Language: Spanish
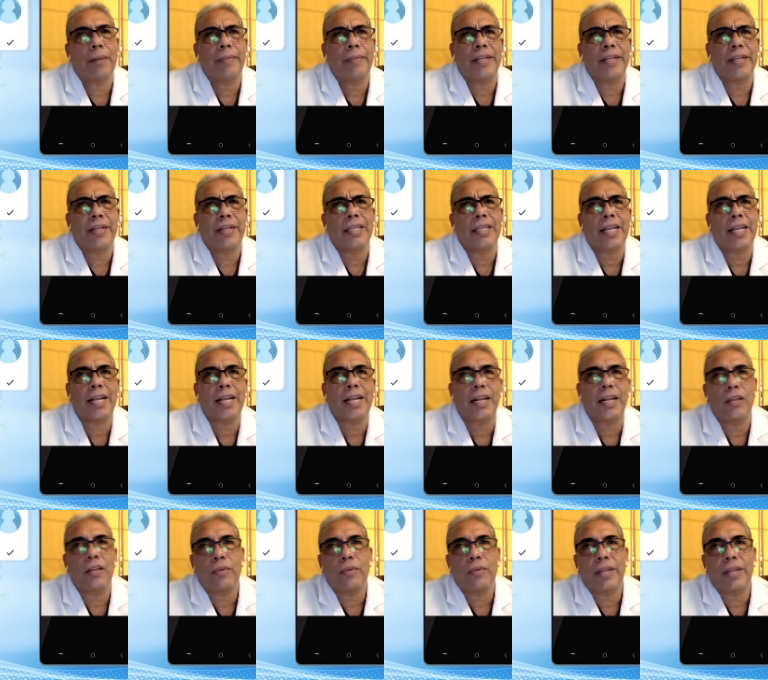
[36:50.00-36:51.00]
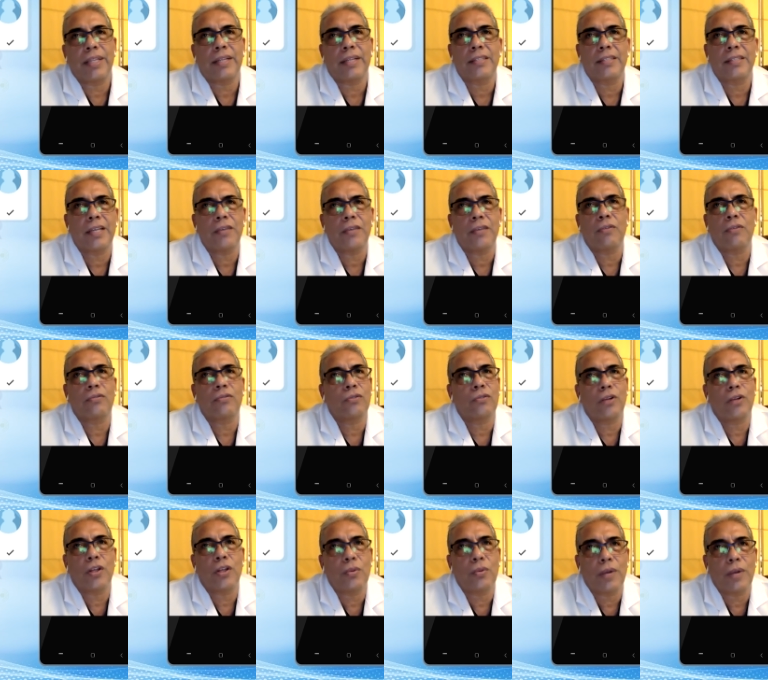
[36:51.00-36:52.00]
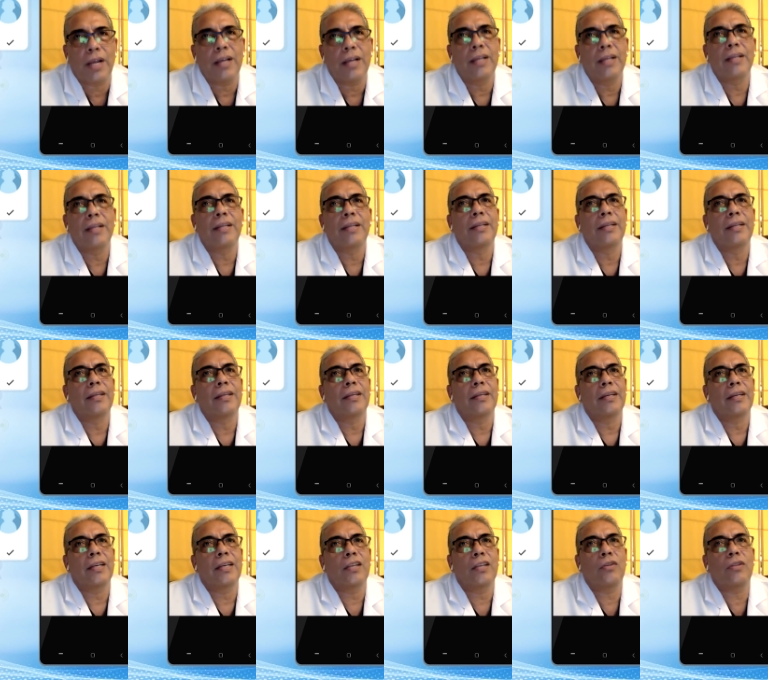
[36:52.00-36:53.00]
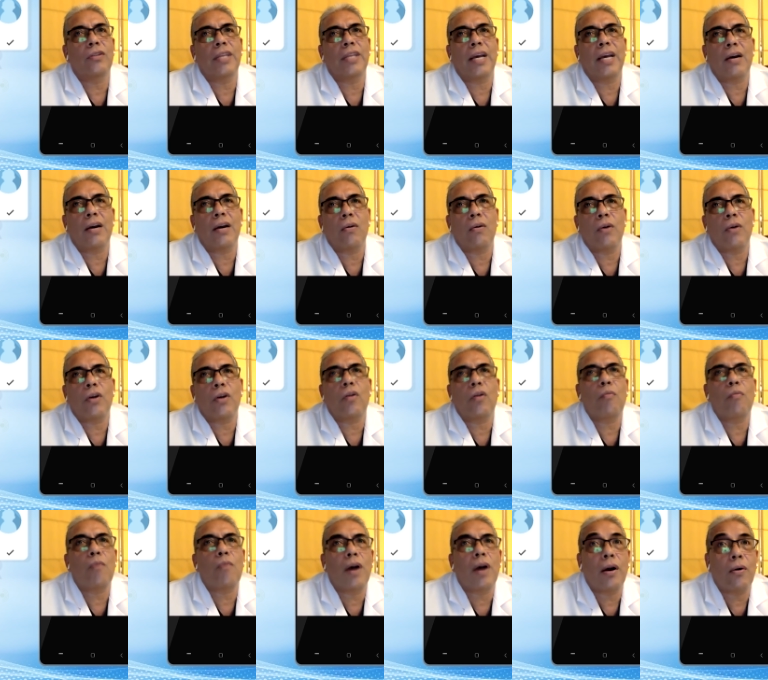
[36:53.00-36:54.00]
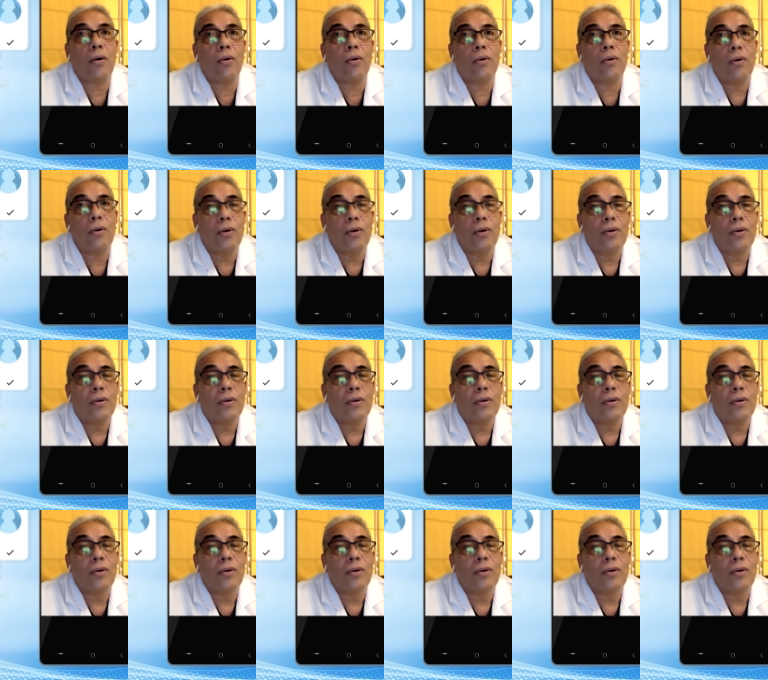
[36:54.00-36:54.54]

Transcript: va a pretender que le dure tres años, no le dura. ¿Y dónde hago? ¿Y cómo hago?